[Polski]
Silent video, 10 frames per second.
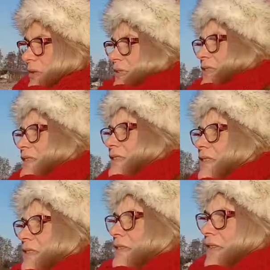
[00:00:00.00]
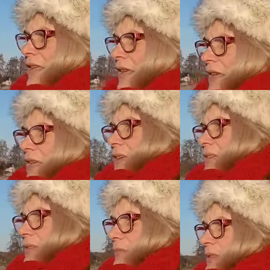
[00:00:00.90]
Ostatnie dni
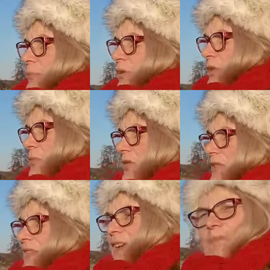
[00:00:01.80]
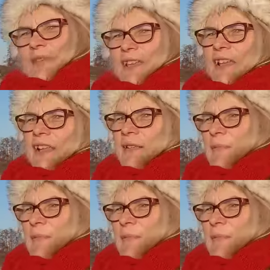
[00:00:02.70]
są z przymrozkami.